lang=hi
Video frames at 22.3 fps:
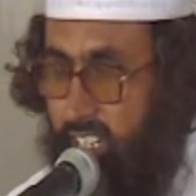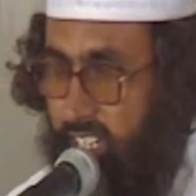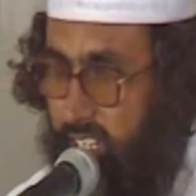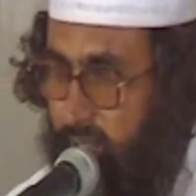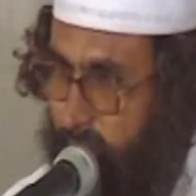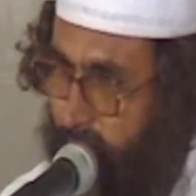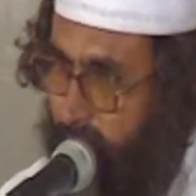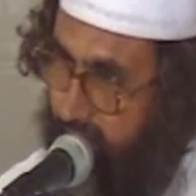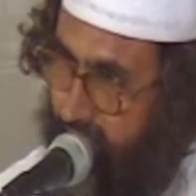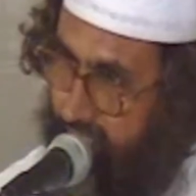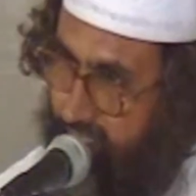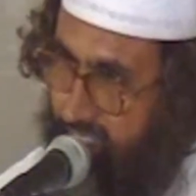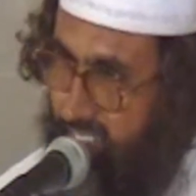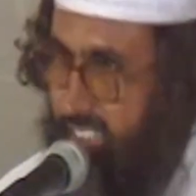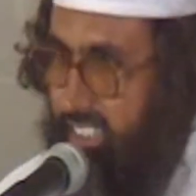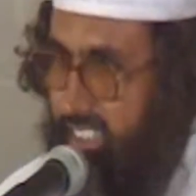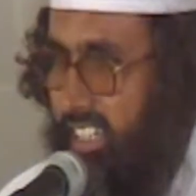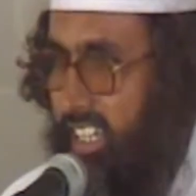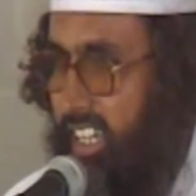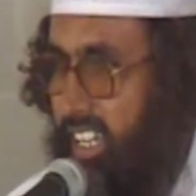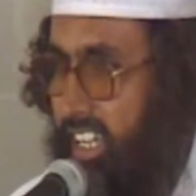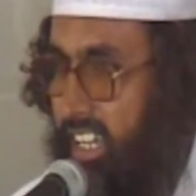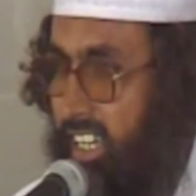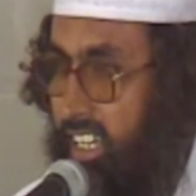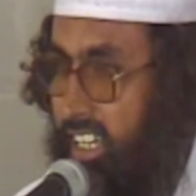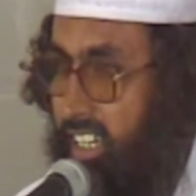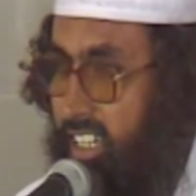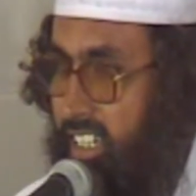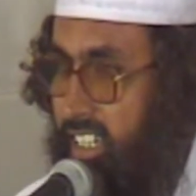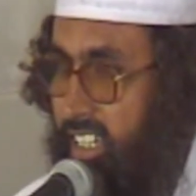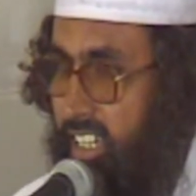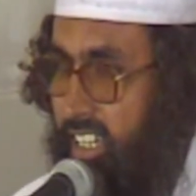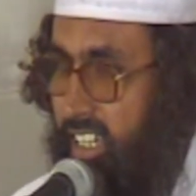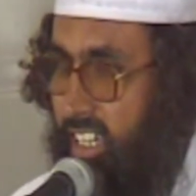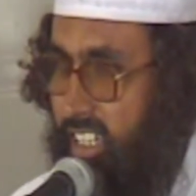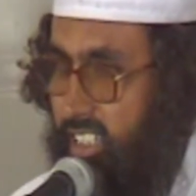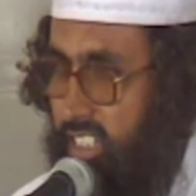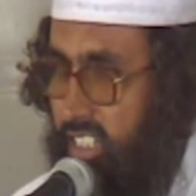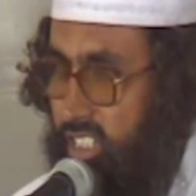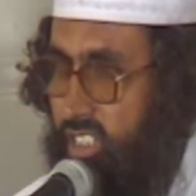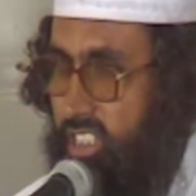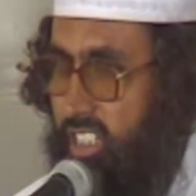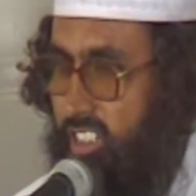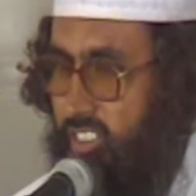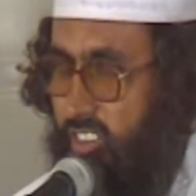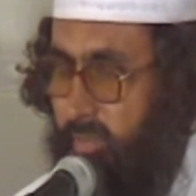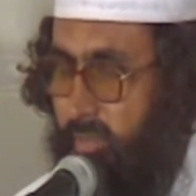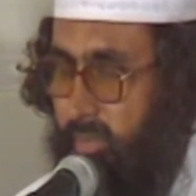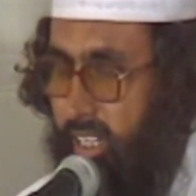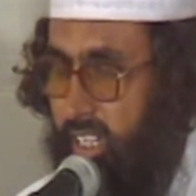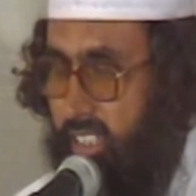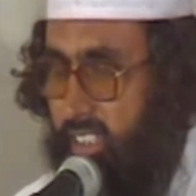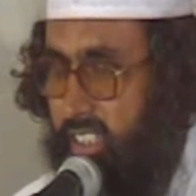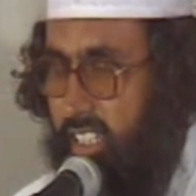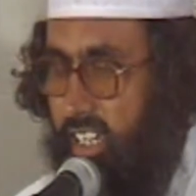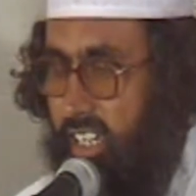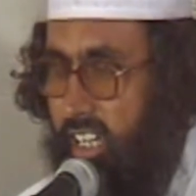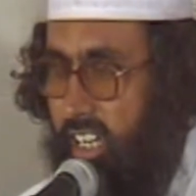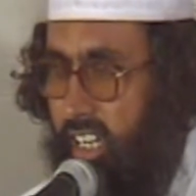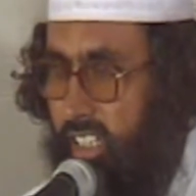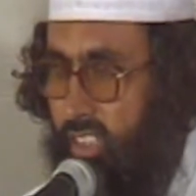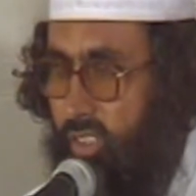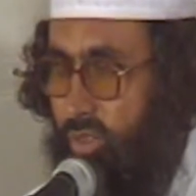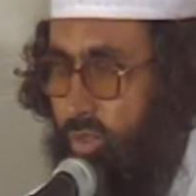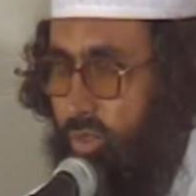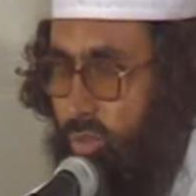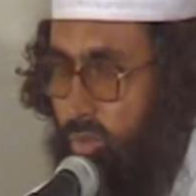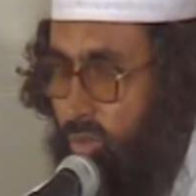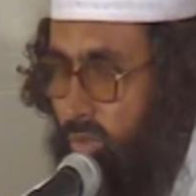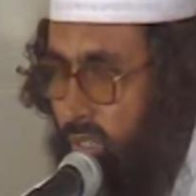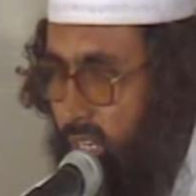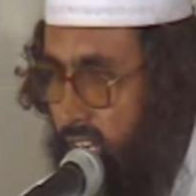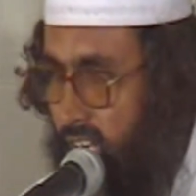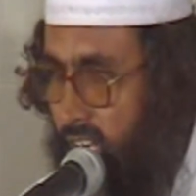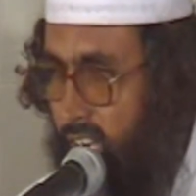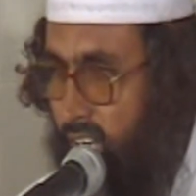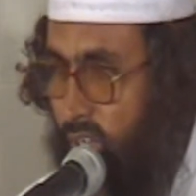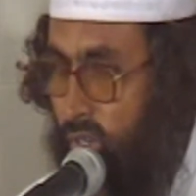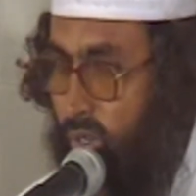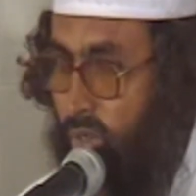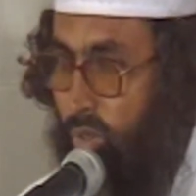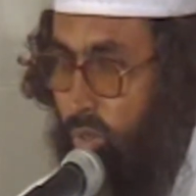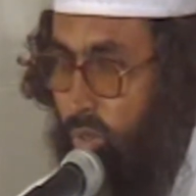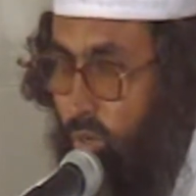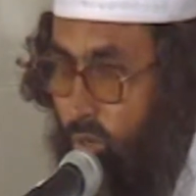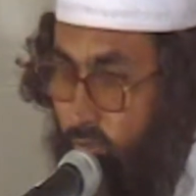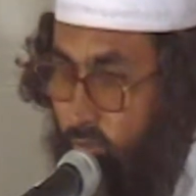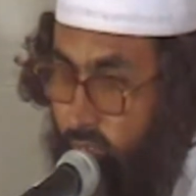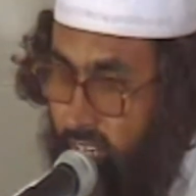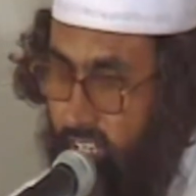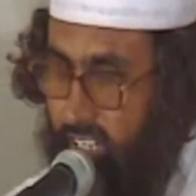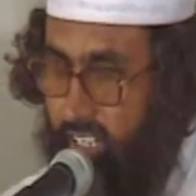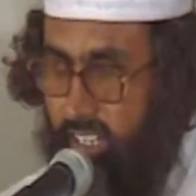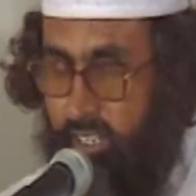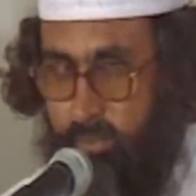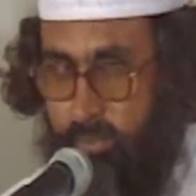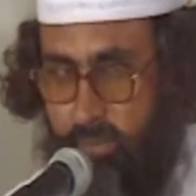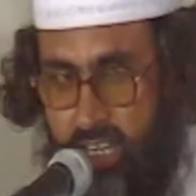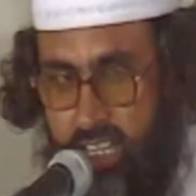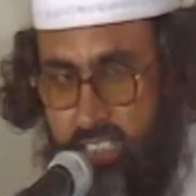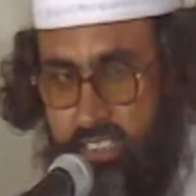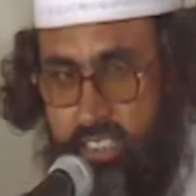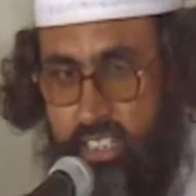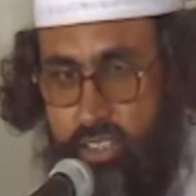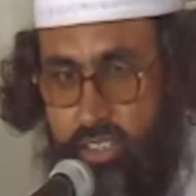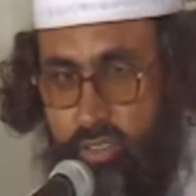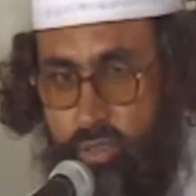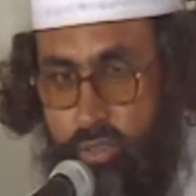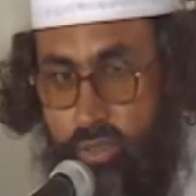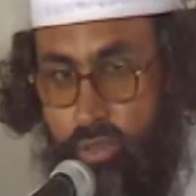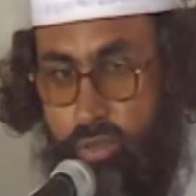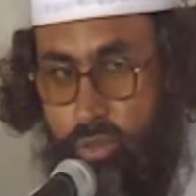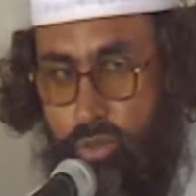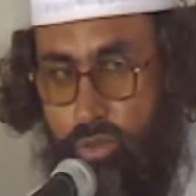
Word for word: इबादत है हदीस शरीफ में आता है अद दुआओ होवल इबादत हो